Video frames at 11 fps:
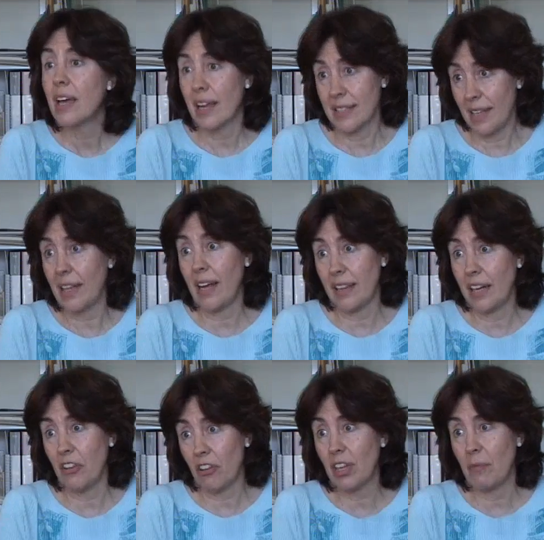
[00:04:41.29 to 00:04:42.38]
que ha
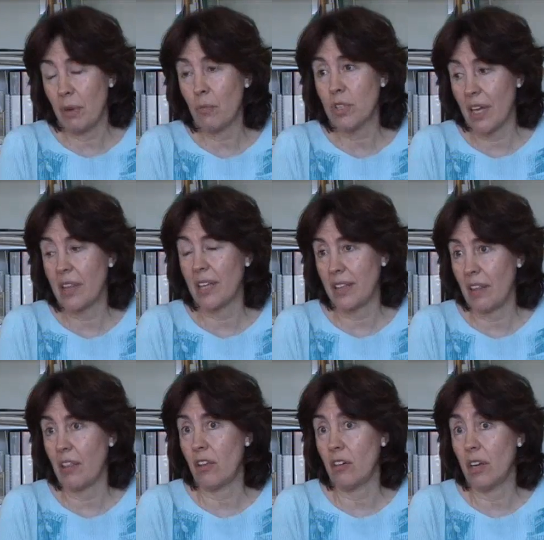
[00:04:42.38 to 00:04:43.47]
tenido también mucha
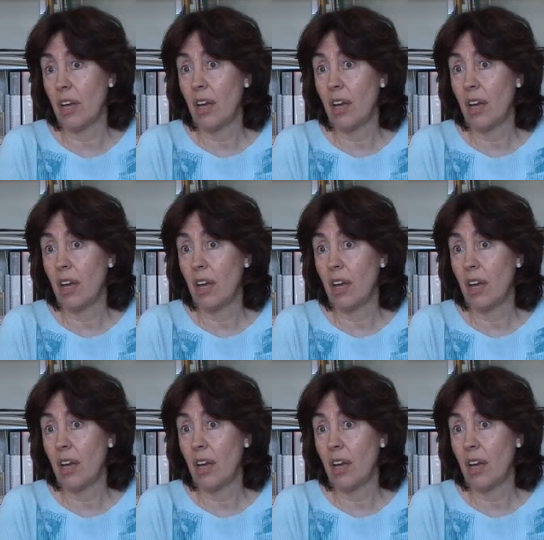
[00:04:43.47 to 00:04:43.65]
aceptación.